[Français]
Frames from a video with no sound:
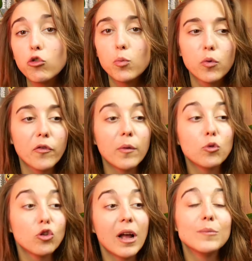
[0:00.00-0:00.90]
si vous pouviez me
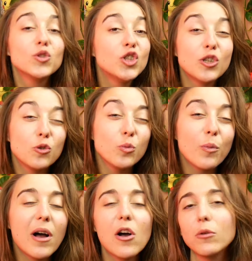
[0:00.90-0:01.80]
donner un petit coup de
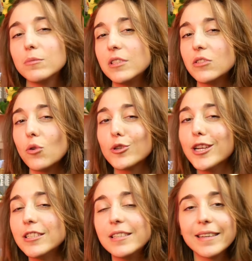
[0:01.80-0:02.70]
main en me disant
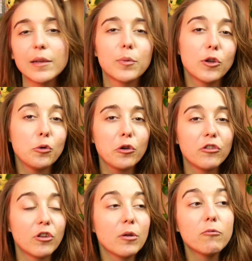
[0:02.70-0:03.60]
quelle série
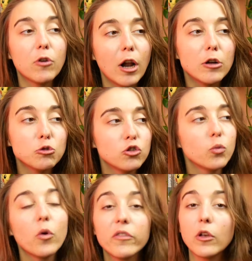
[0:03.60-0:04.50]
prioriser, voilà,
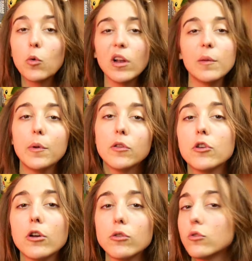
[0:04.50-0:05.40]
dites-moi c'est quoi les bonnes
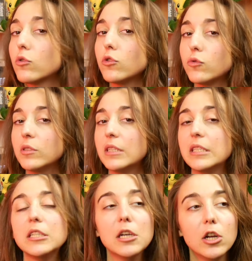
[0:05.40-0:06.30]
gueules dans ce que je vous ai
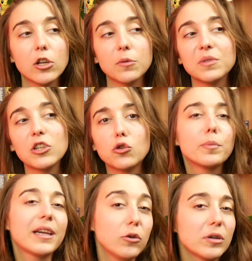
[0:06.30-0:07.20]
dit, comme ça je
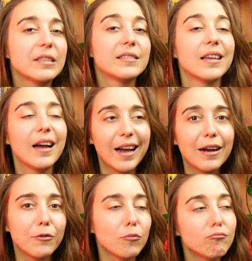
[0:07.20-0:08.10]
priorise ça
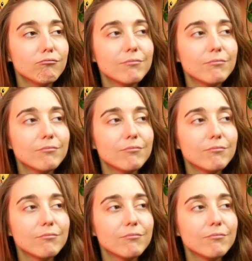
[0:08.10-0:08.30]
avant.